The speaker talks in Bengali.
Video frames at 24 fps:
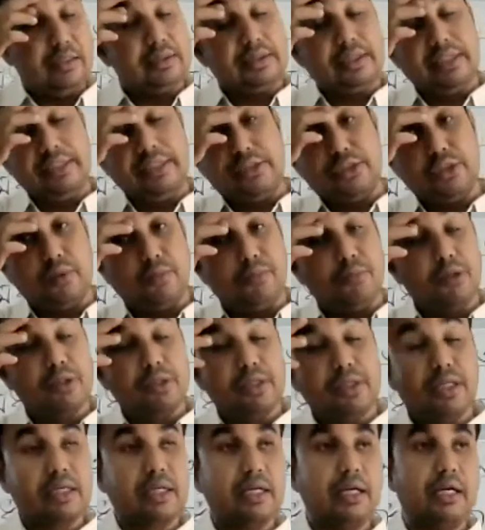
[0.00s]
সেই
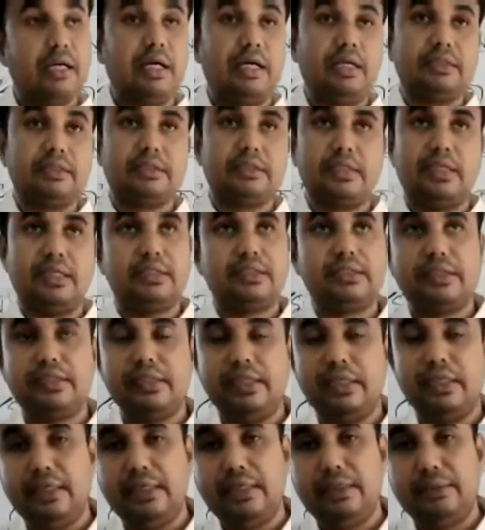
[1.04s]
সভ্যতাটা আস্তে
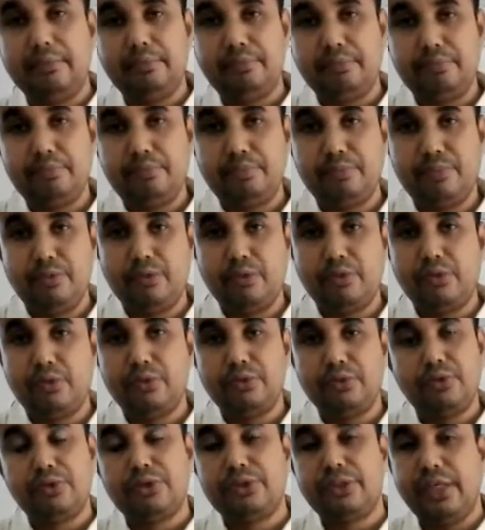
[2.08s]
আস্তে
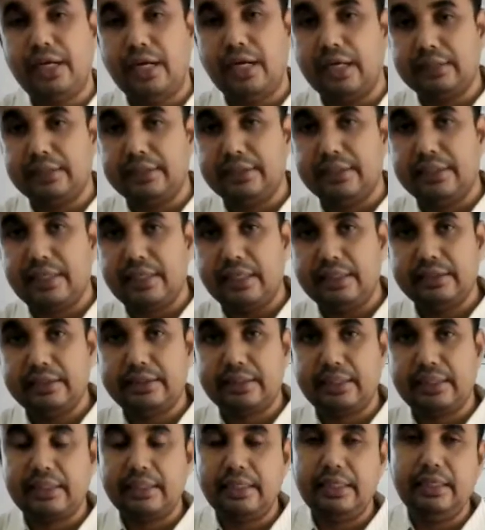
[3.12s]
পুরনো সে আদিকাল
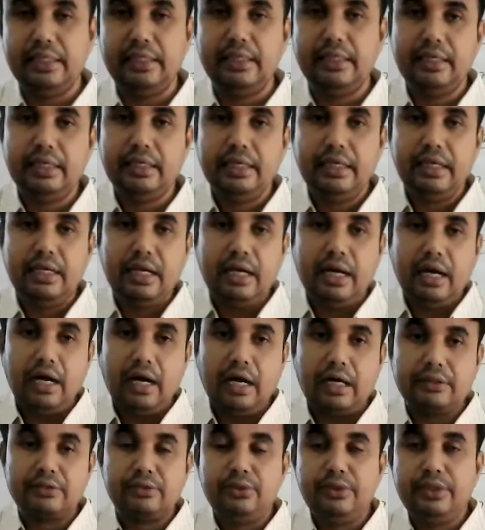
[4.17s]
থেকে
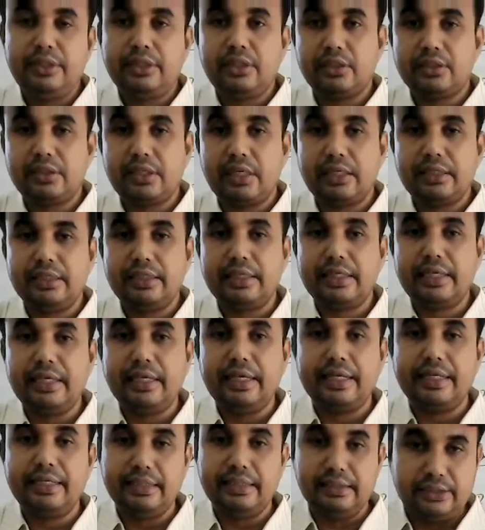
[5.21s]
আধুনিকতার দিকে
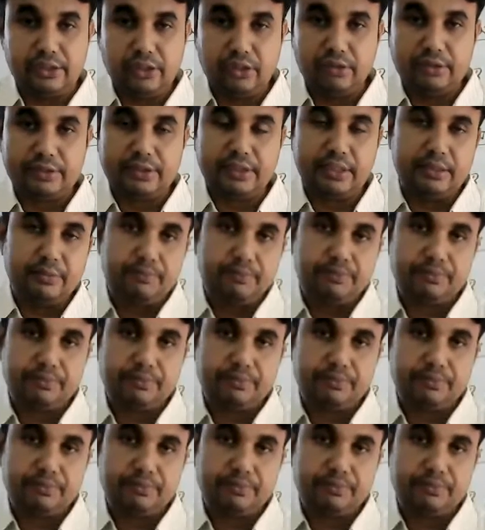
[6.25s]
এগিয়ে চলছে